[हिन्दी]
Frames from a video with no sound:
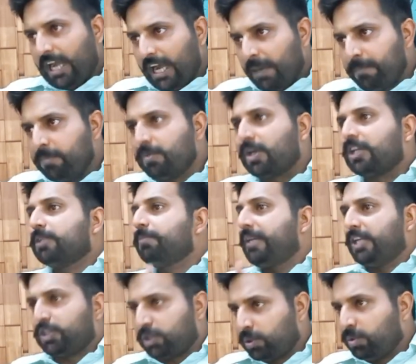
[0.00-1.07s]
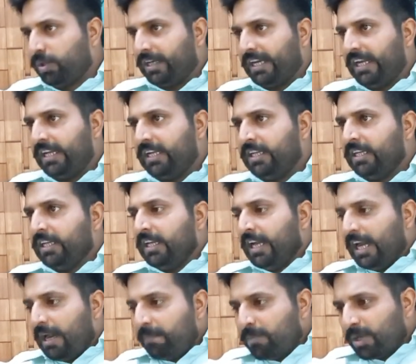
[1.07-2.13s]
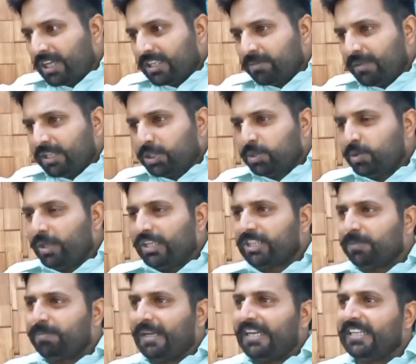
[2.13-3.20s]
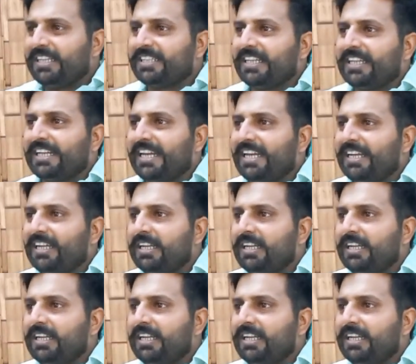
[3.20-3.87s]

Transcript: अब मुकदमे ने शुरू होना है अब मुकदमा शुरू होने से पहले ये देखना अच्छा, है